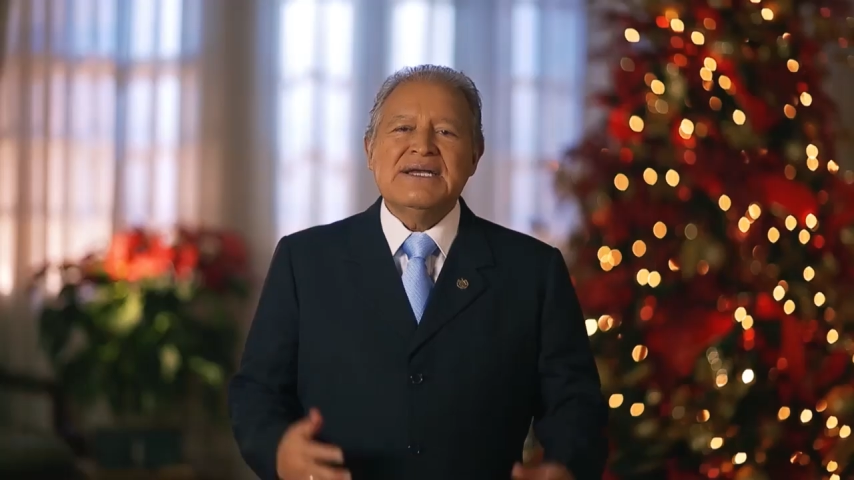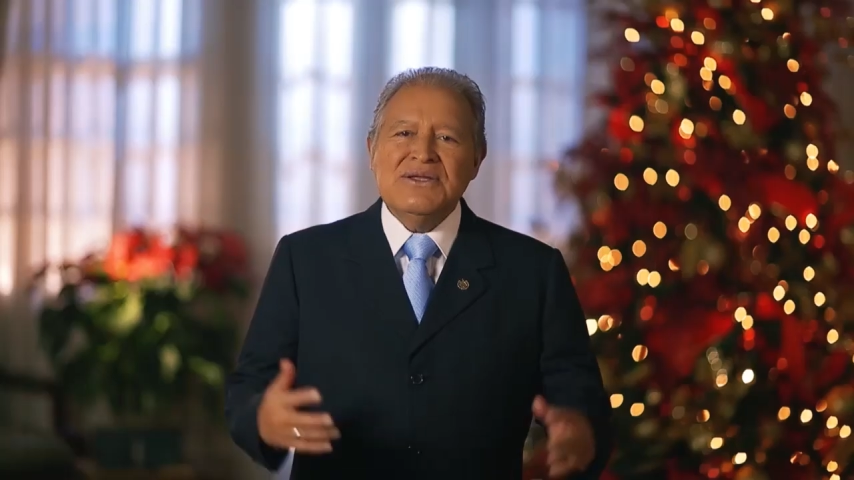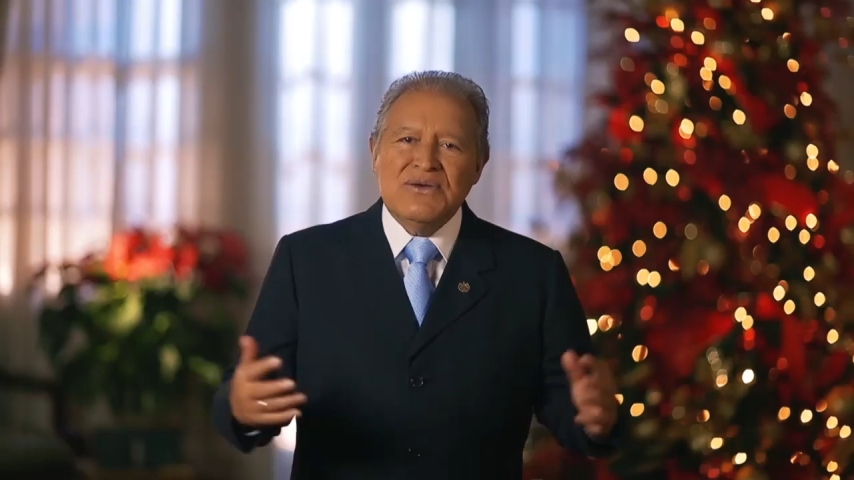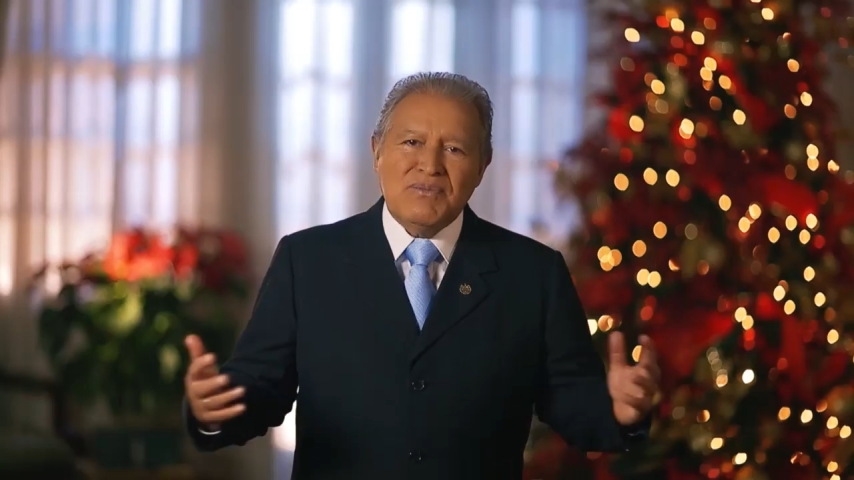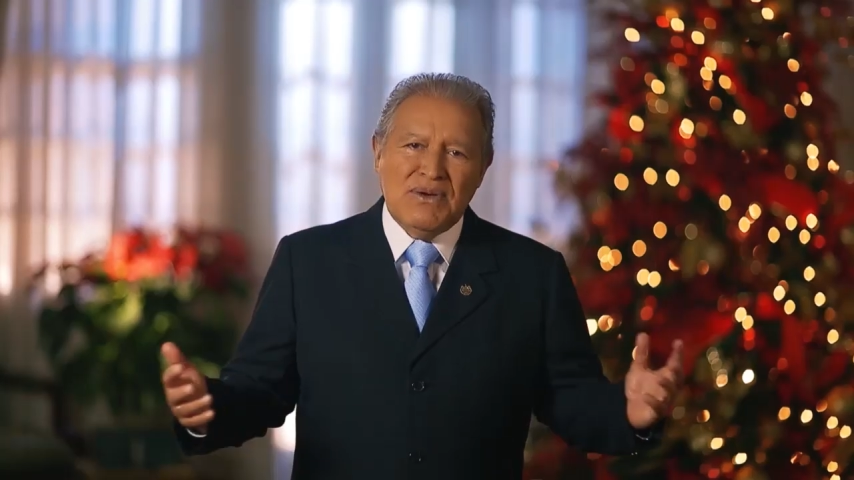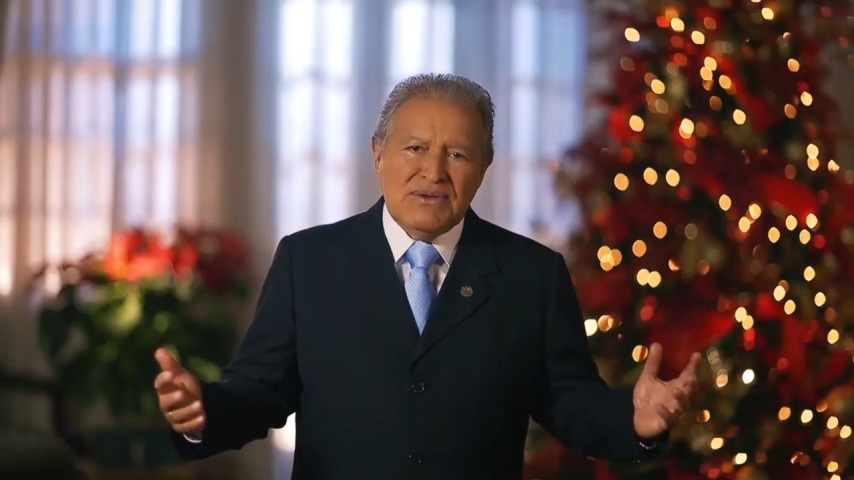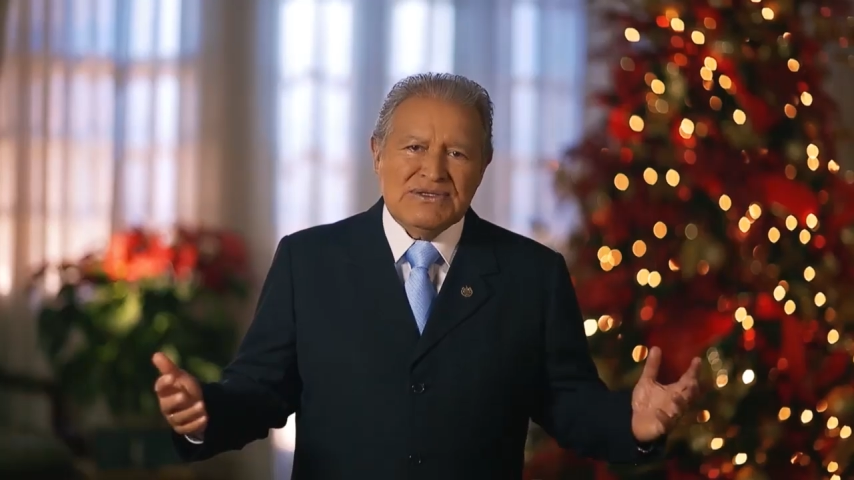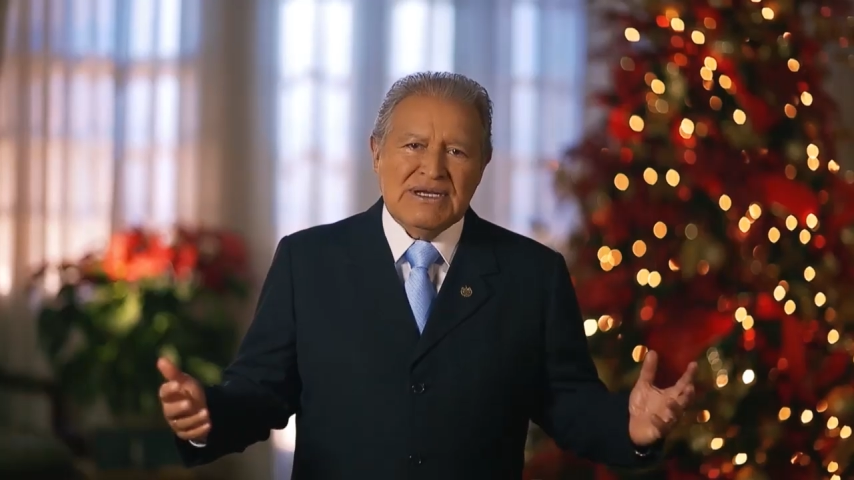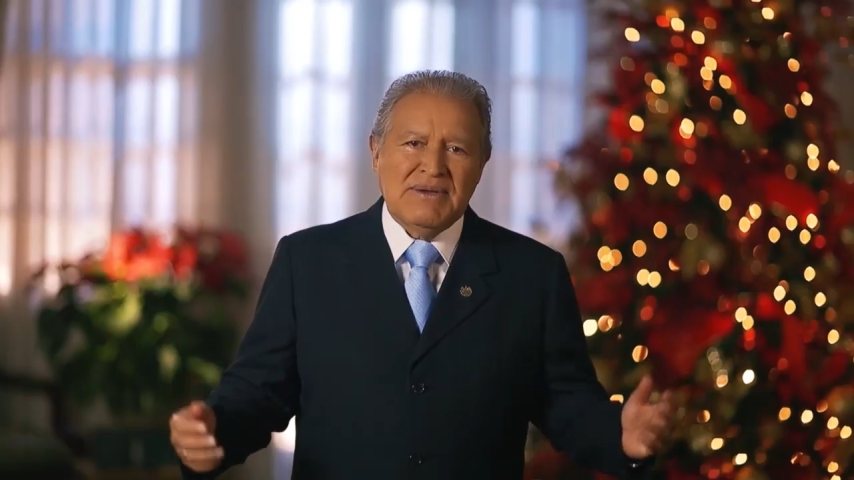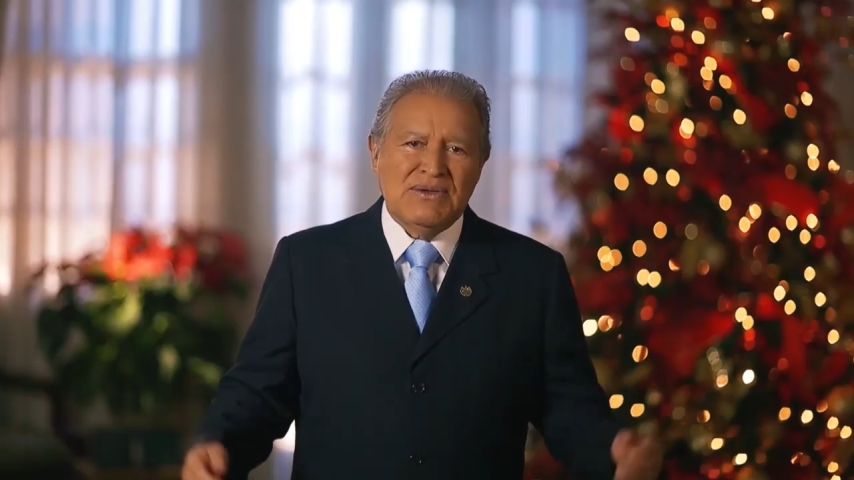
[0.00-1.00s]
Querido
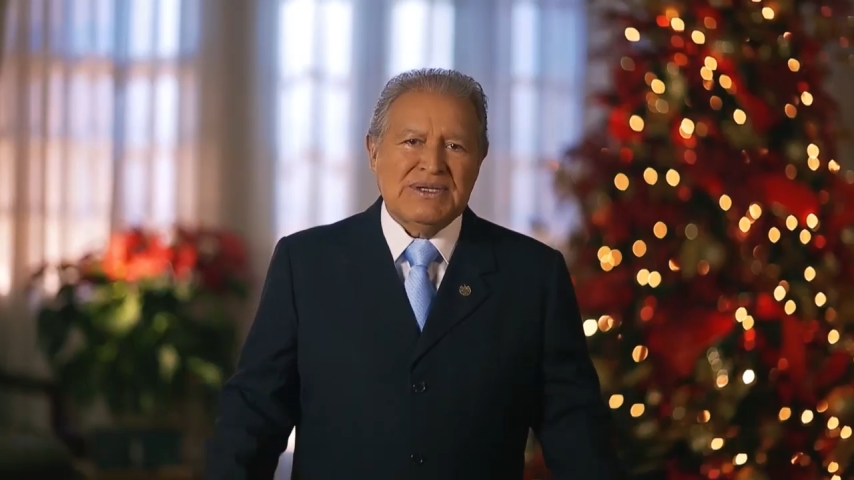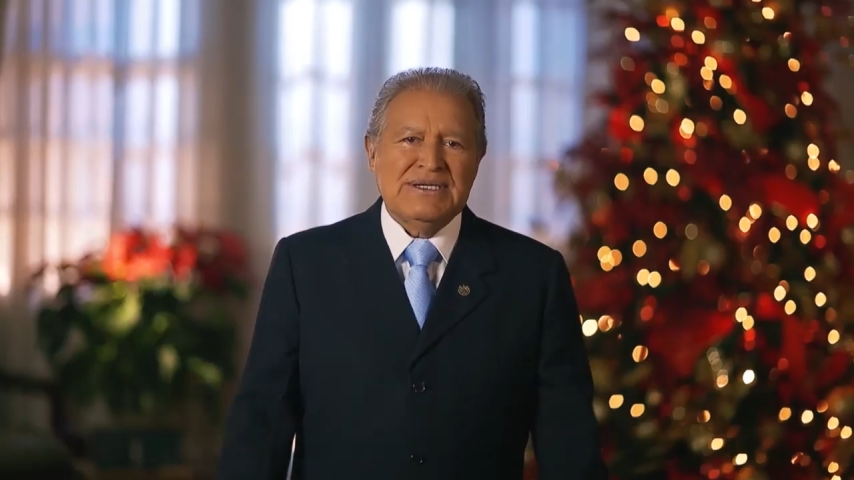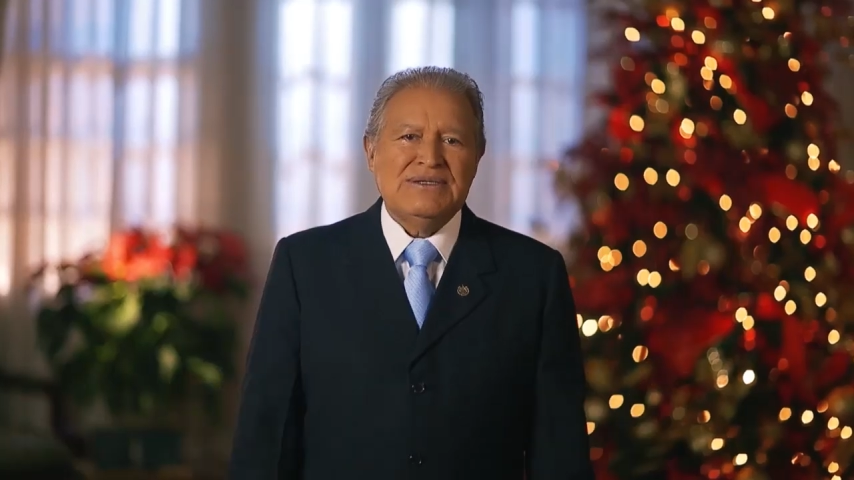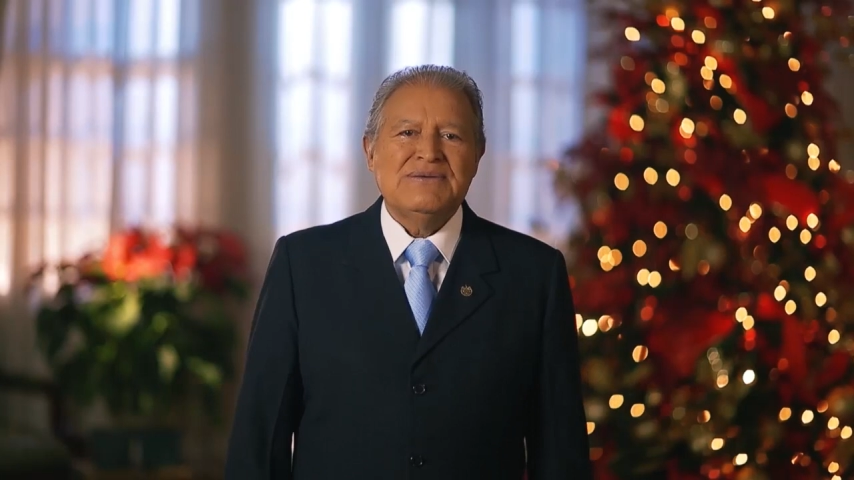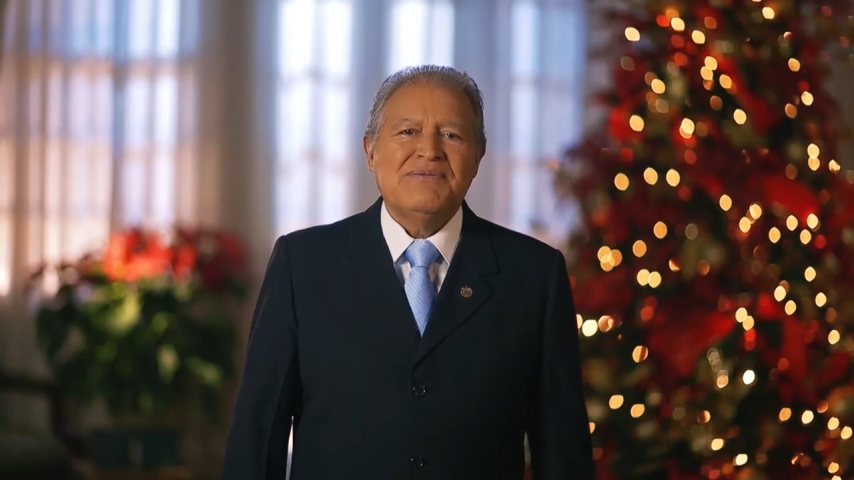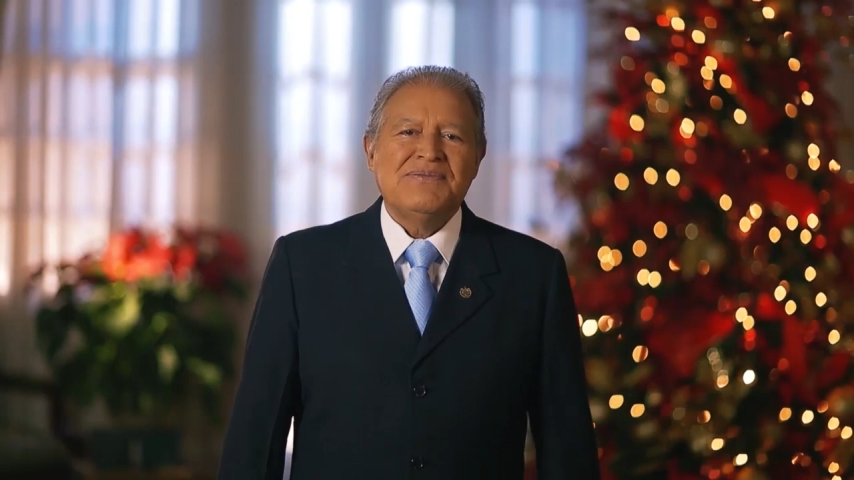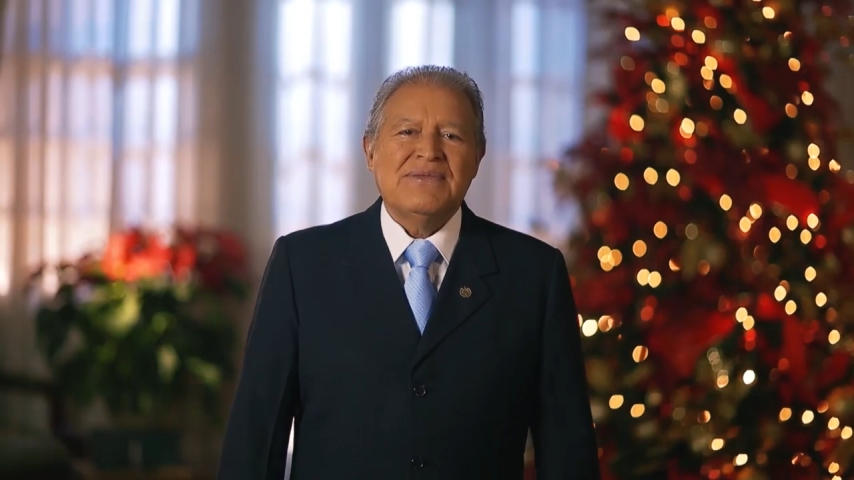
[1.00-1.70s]
pueblo salvadoreño,